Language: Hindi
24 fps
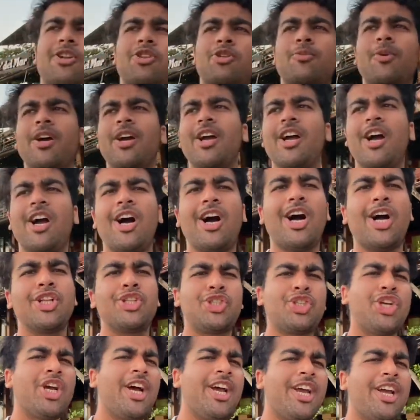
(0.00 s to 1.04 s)
तुम्हें
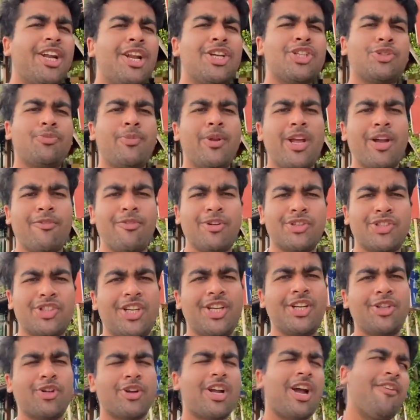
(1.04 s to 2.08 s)
अच्छा इंग्लिश ब्रेकफास्ट
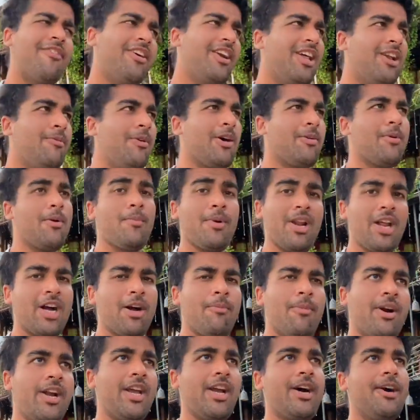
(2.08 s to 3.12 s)
चाहिए तो कैफ़े डेनमार्क में मिलेगा
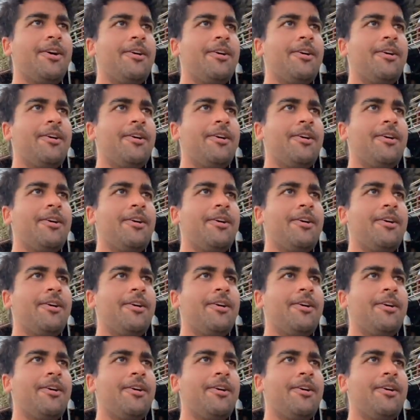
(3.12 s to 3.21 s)
बढ़िया